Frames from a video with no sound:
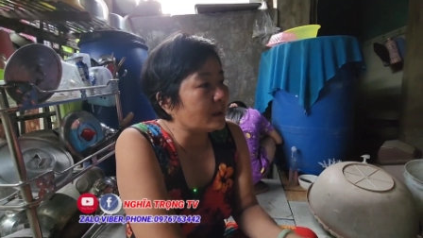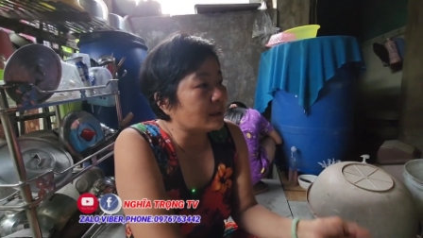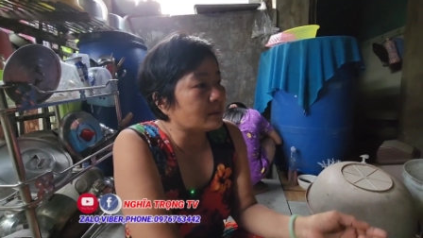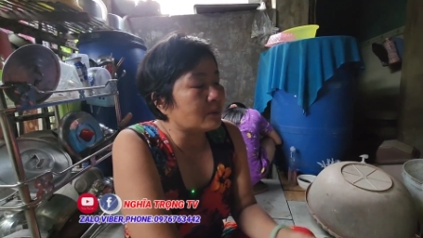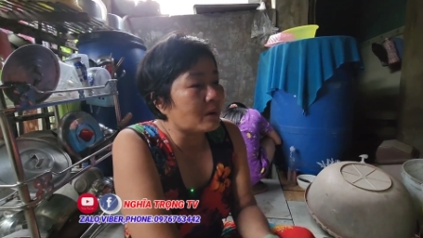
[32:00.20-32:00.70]

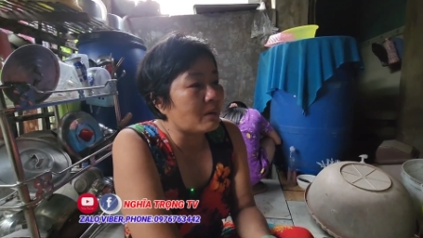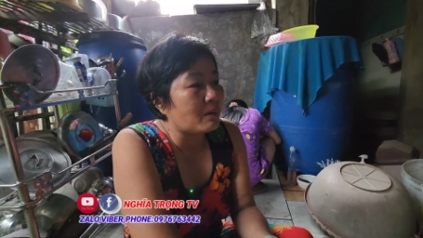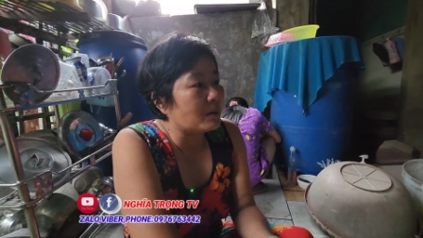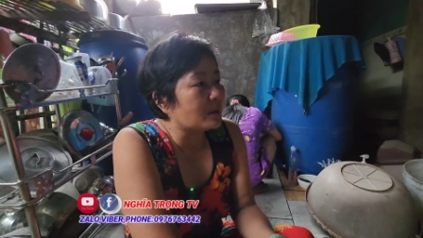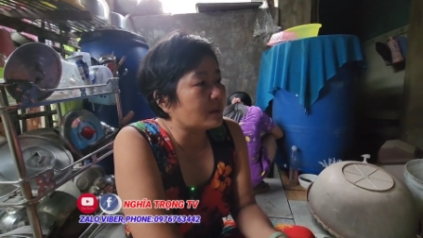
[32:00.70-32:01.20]
luôn cho
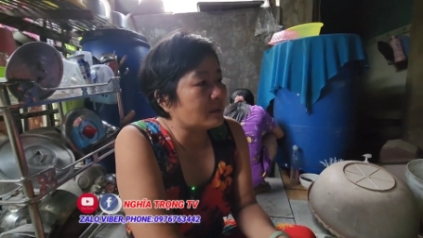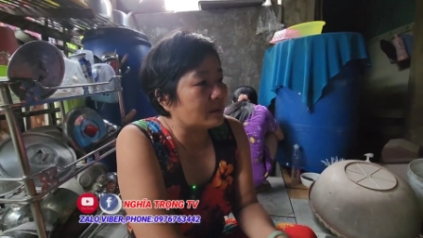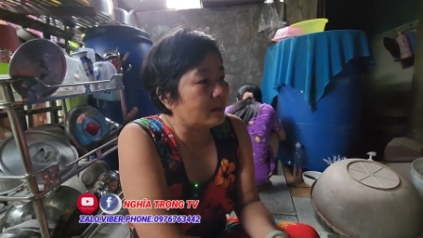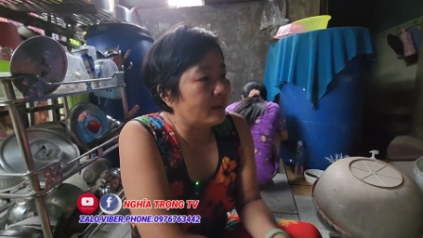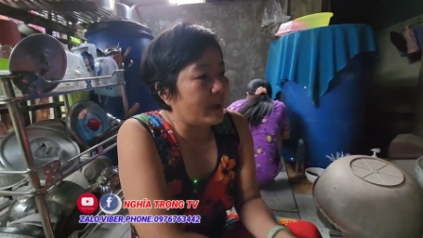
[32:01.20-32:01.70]
con
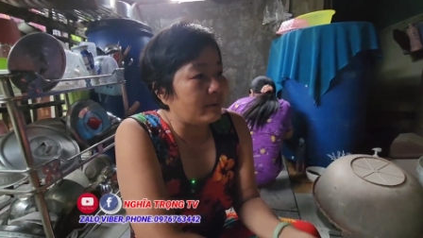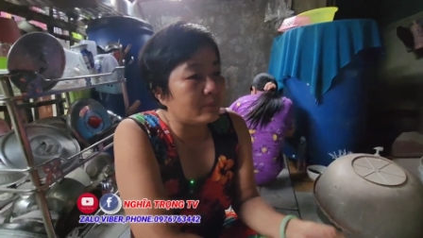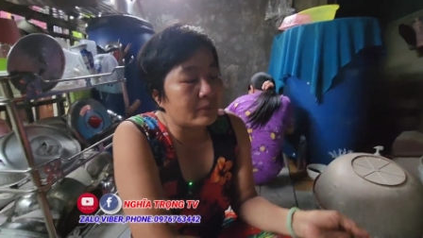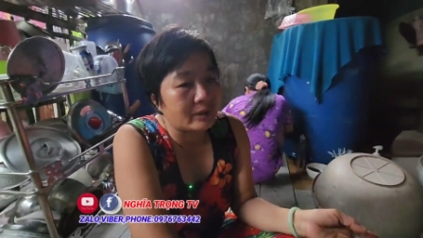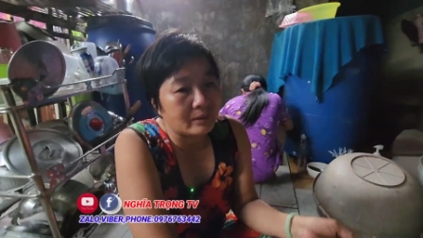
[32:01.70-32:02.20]
rồi nó học
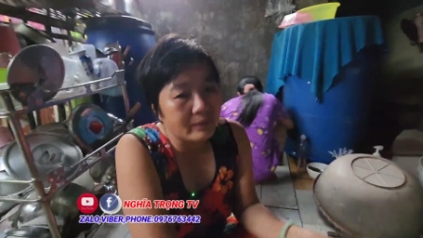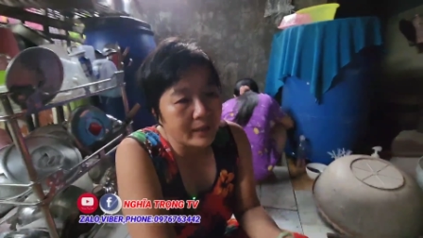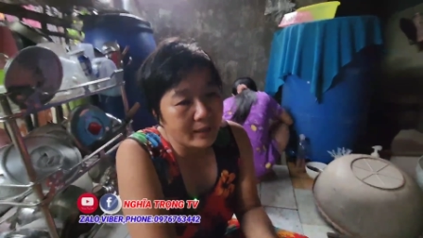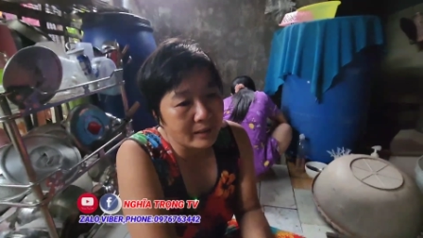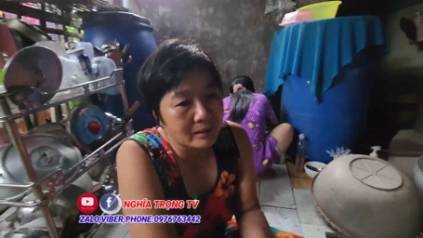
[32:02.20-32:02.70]
rồi nó
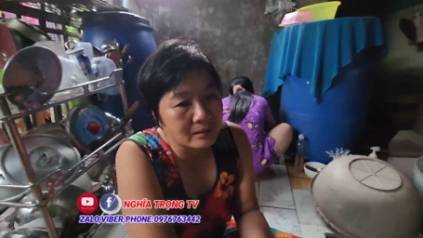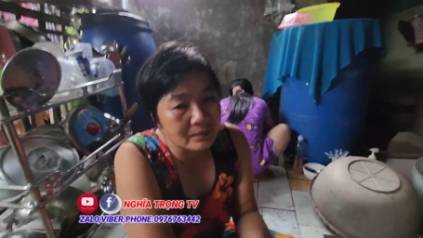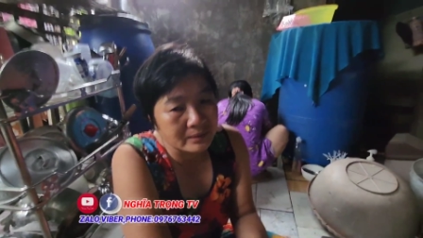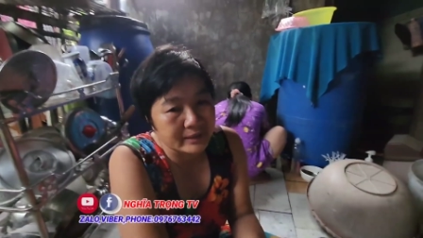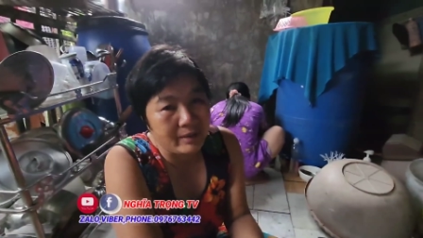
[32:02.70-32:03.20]
ăn
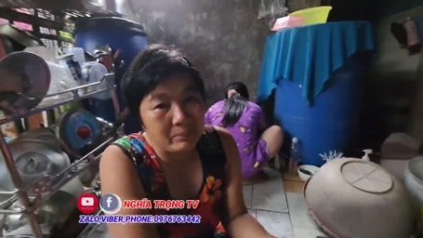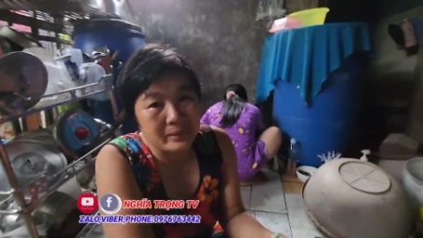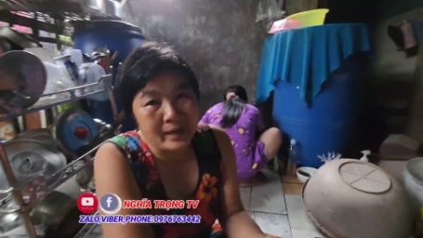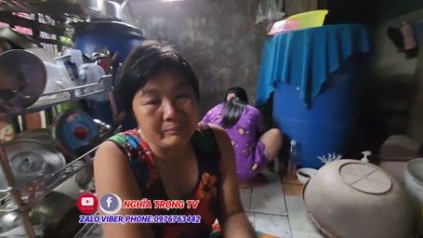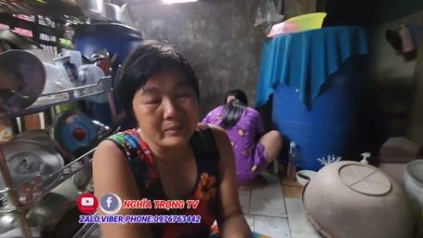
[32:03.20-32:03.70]
rồi chồng
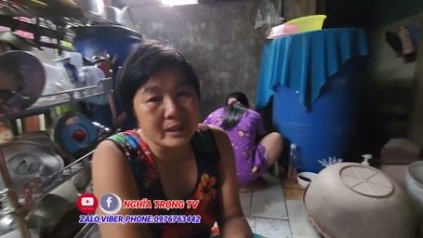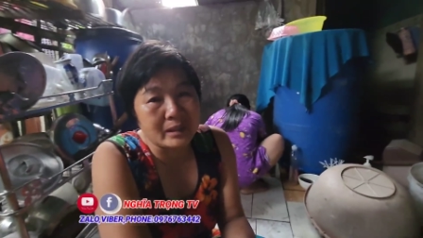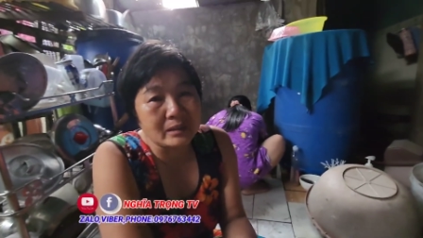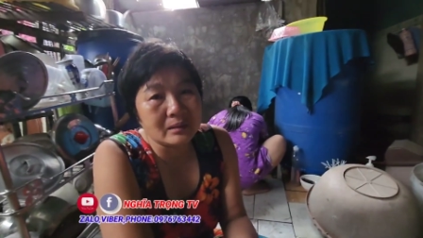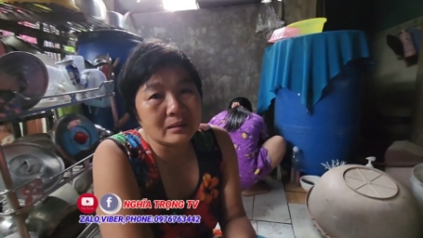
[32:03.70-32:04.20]
nằm
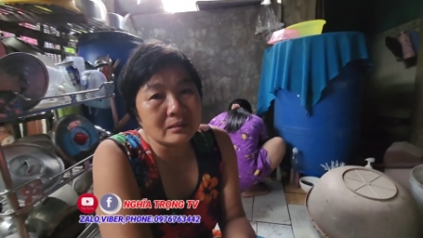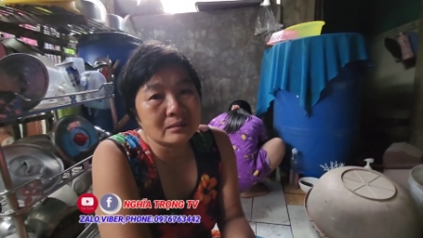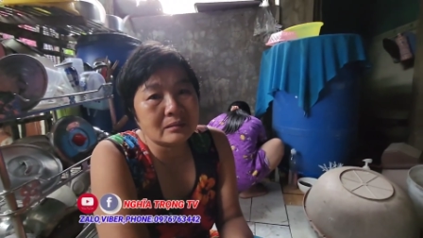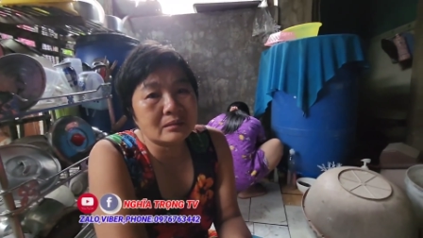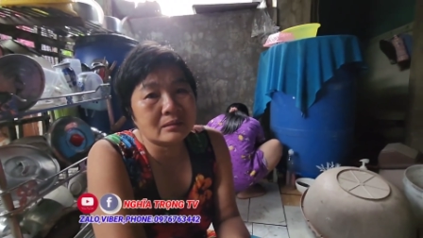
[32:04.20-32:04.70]
gì nữa
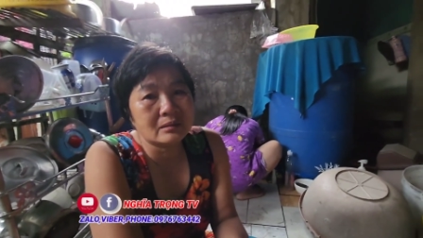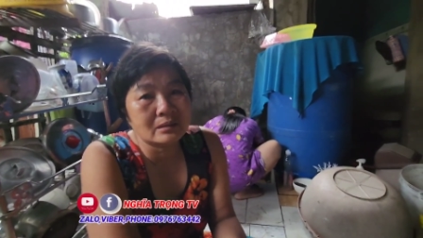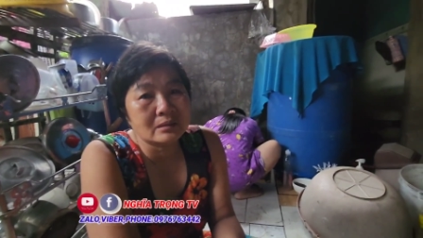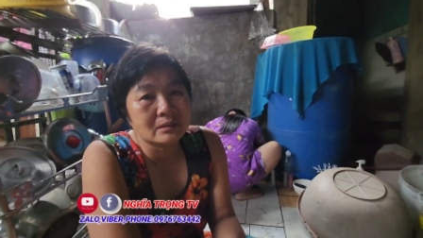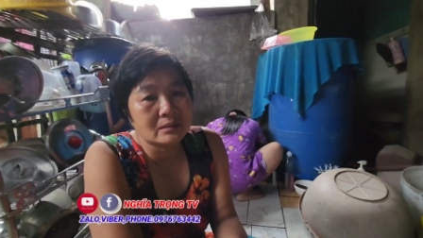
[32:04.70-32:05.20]
dạ
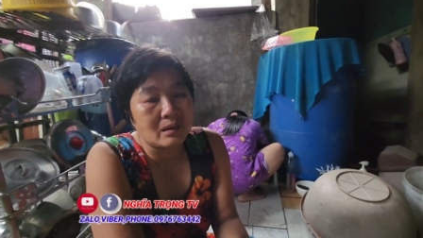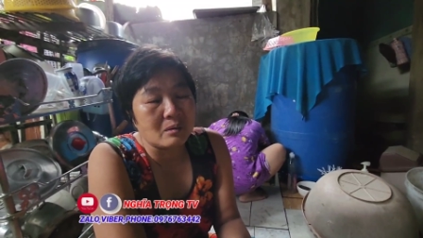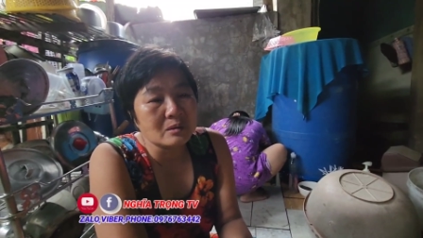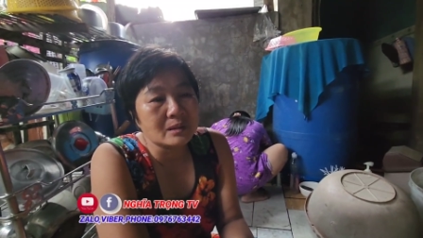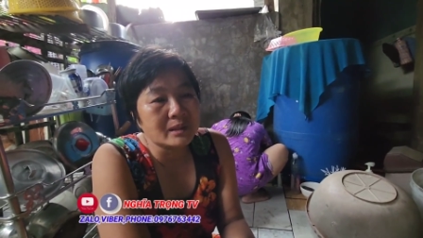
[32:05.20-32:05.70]

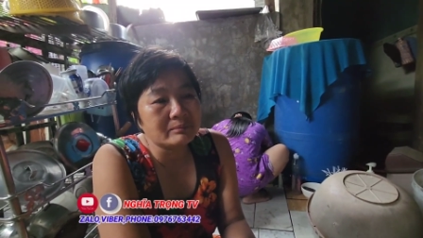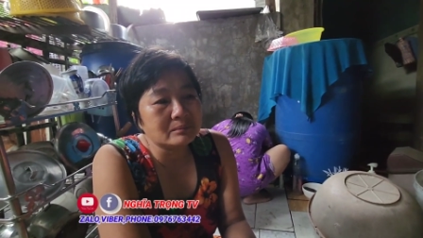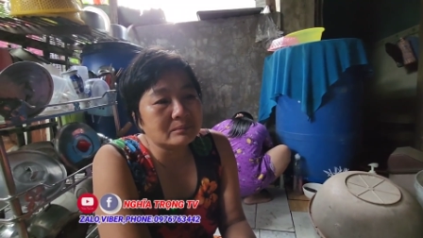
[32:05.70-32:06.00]
khổ dữ lắm